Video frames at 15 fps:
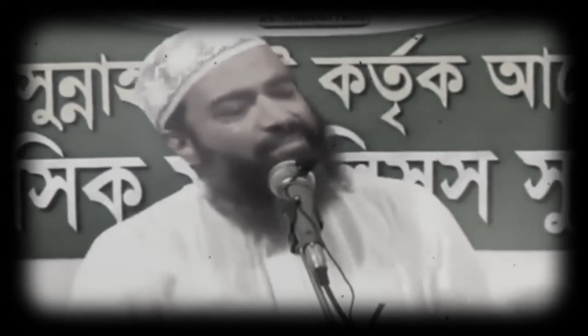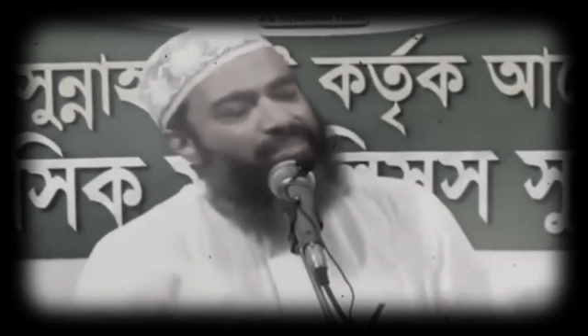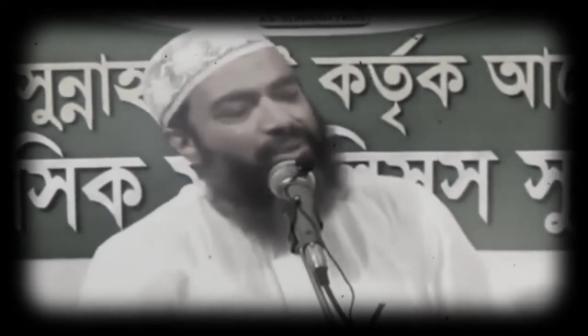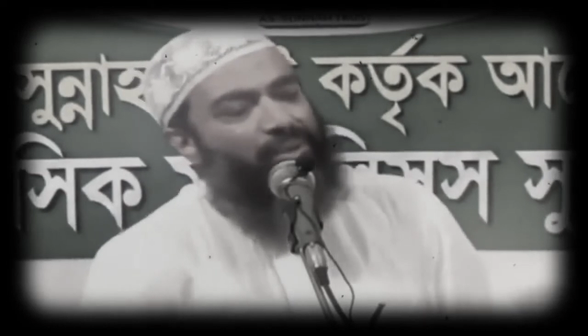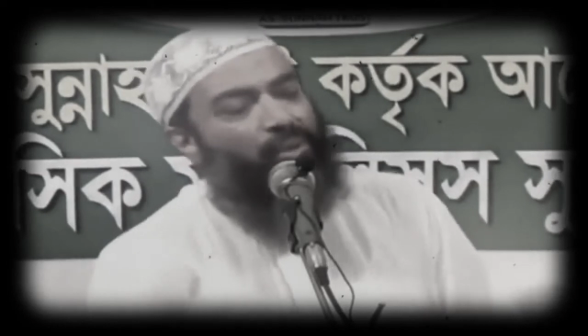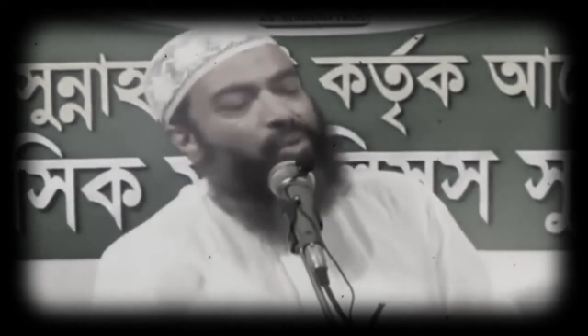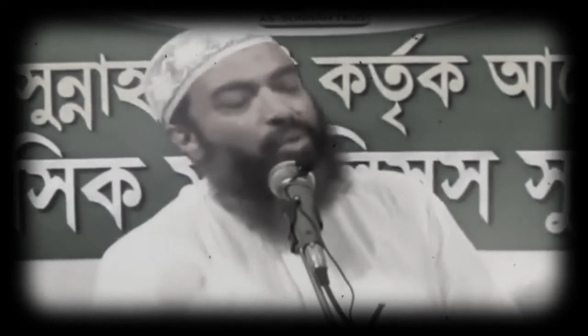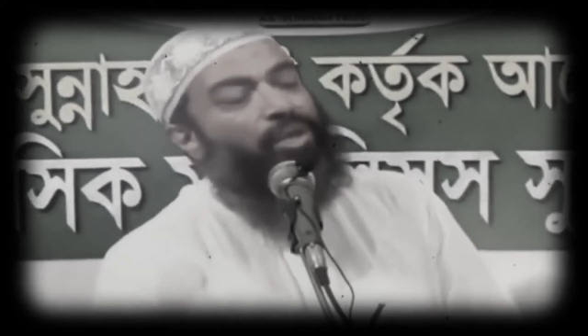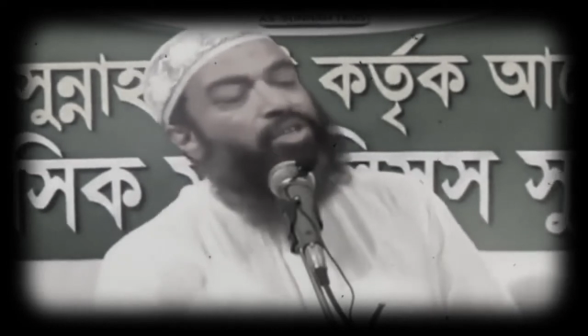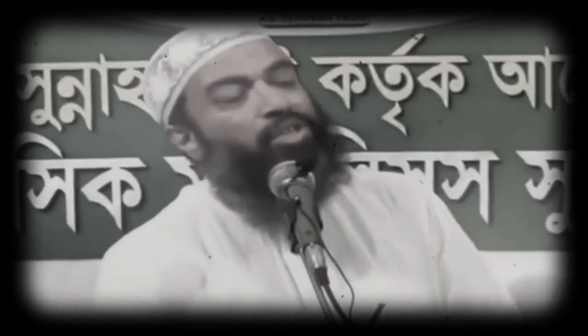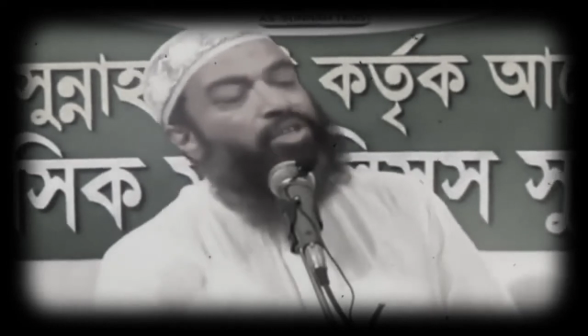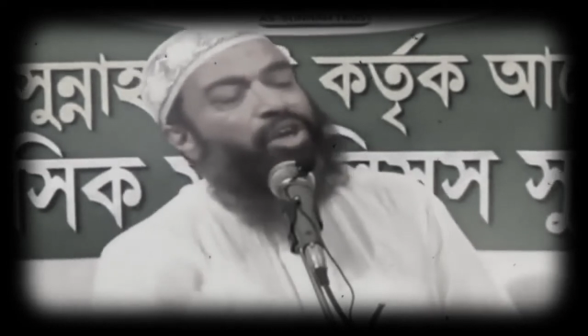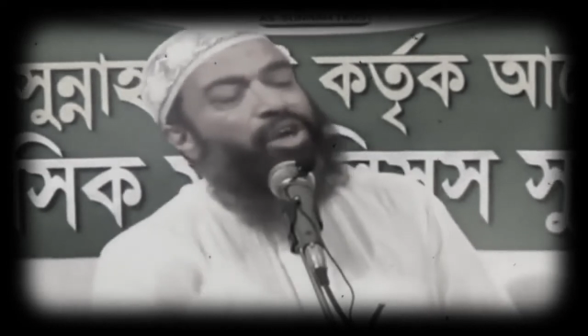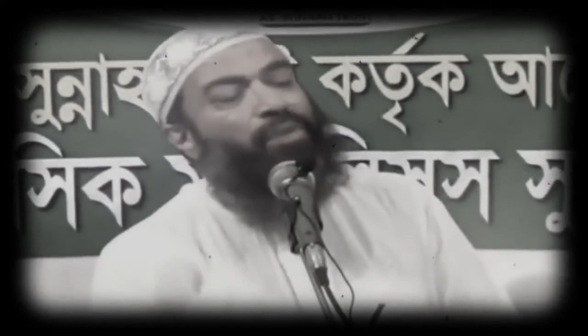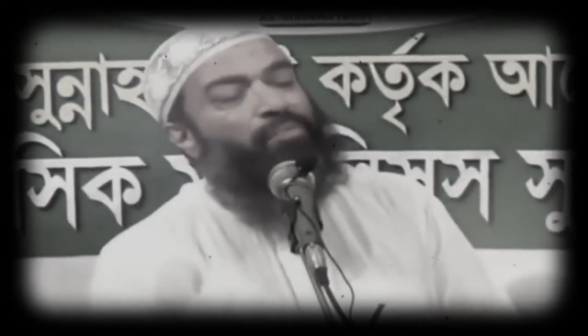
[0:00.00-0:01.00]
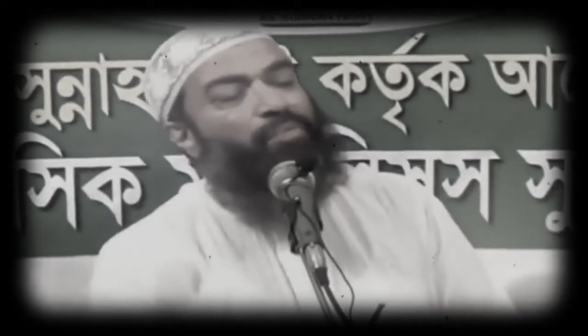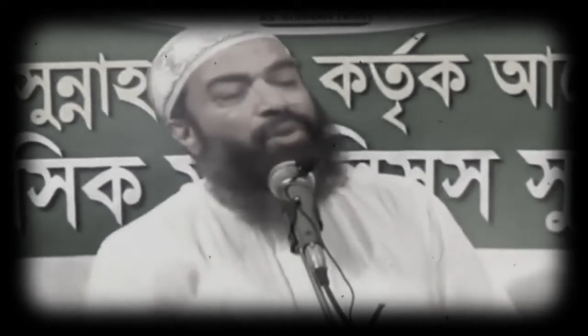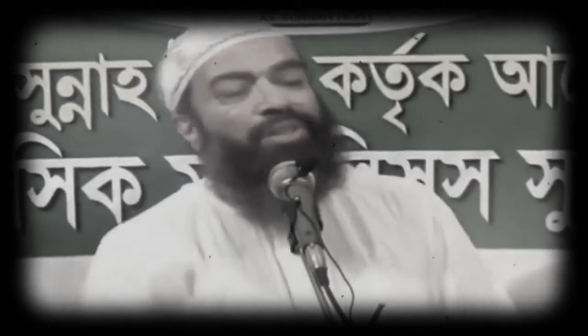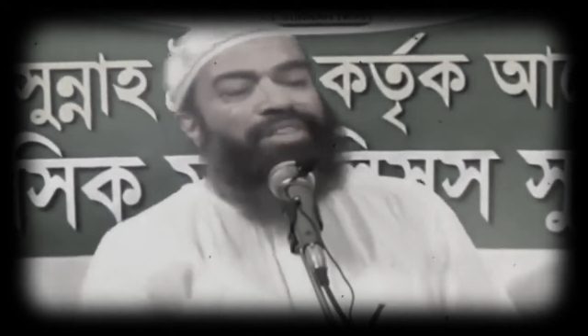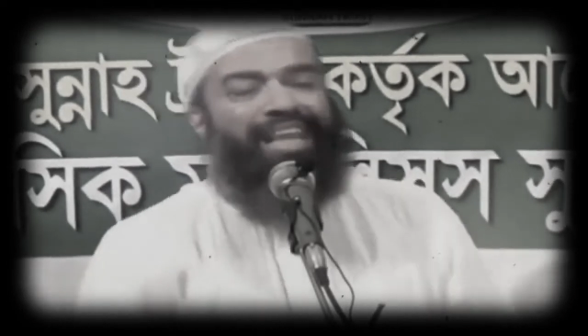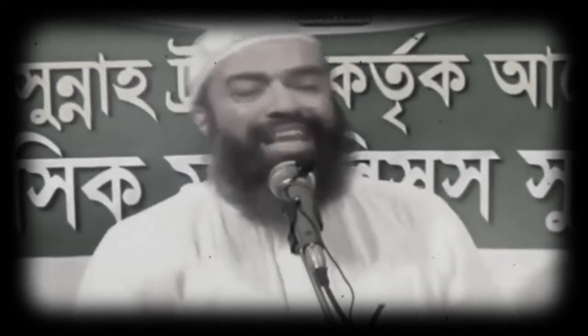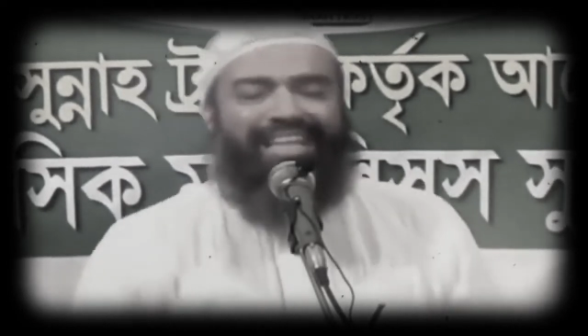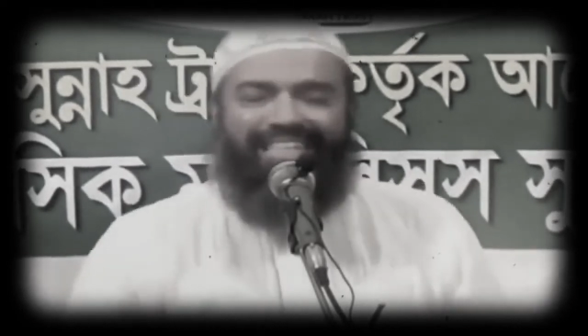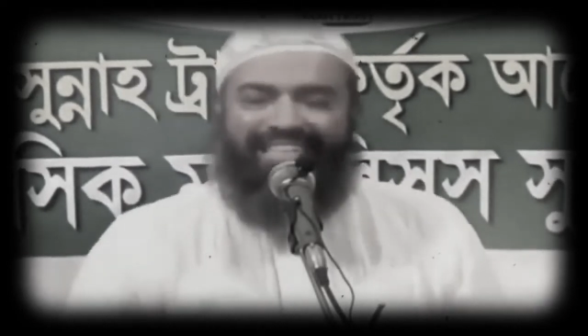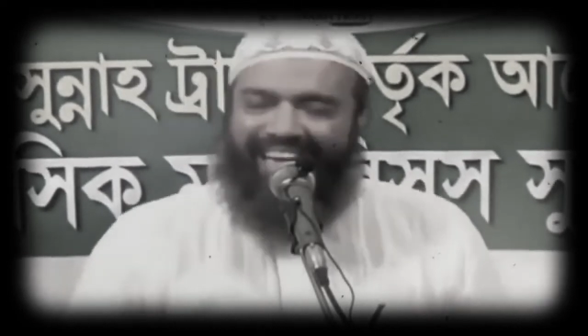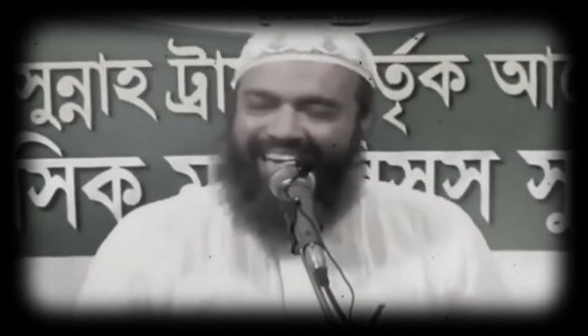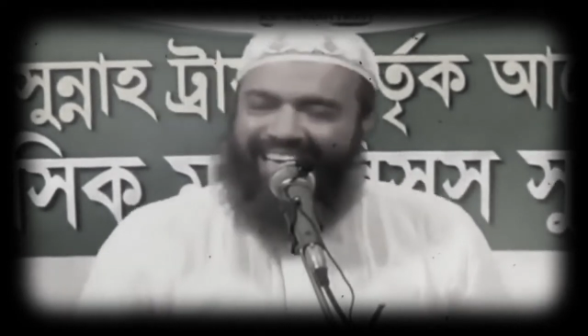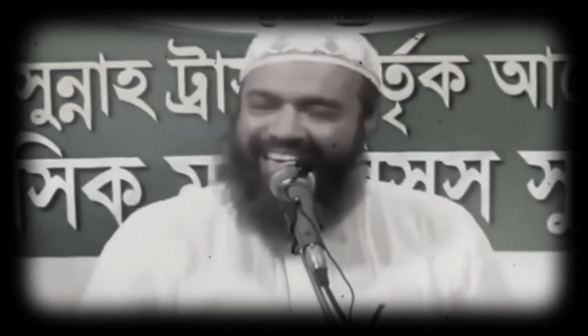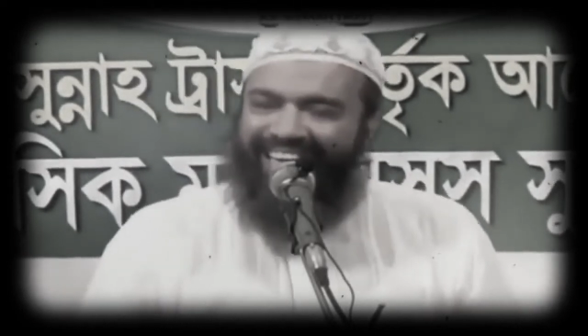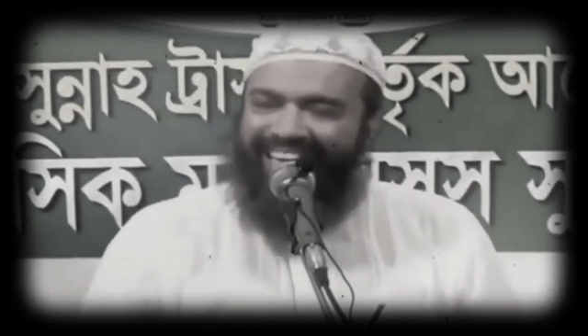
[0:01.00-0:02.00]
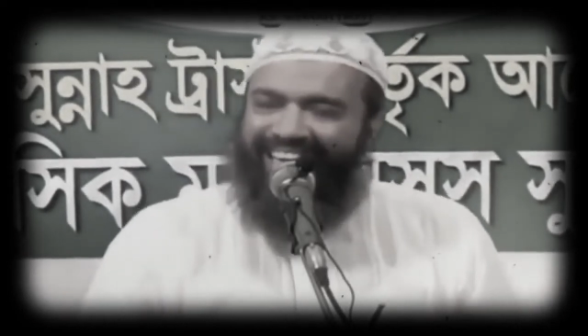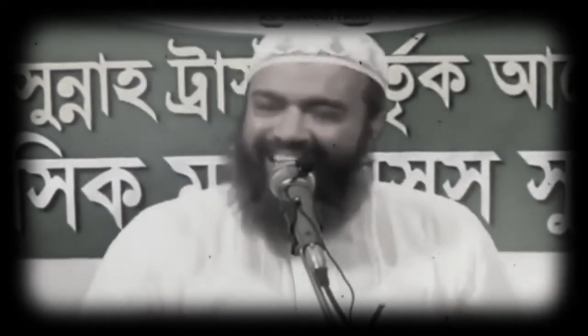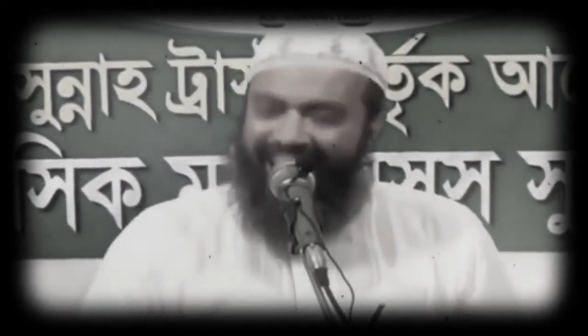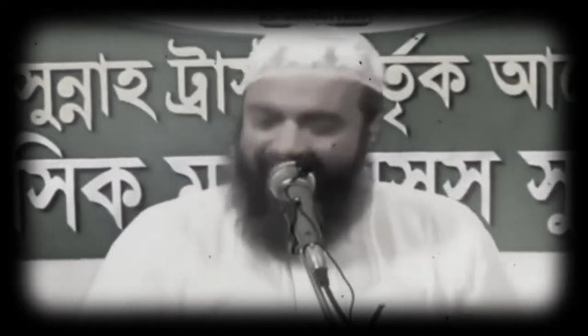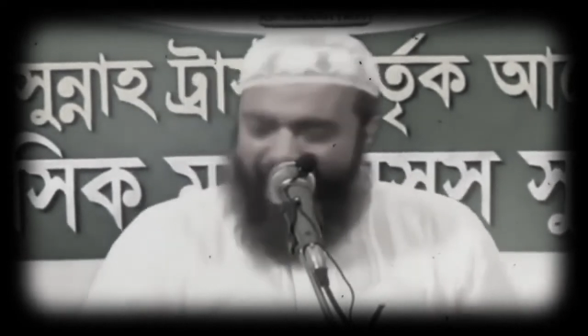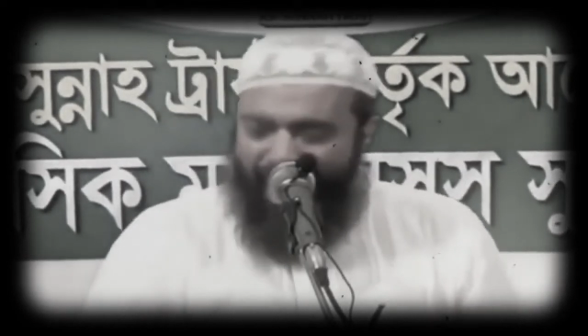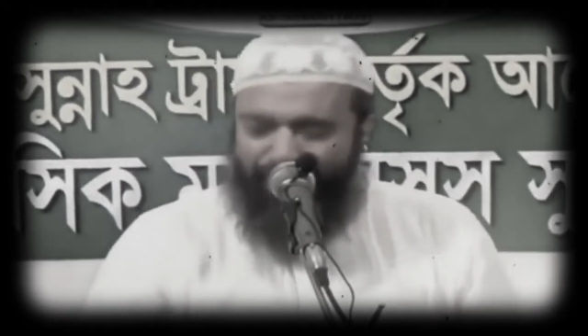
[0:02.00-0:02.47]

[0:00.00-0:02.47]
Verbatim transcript: আছে উনিশশো সালে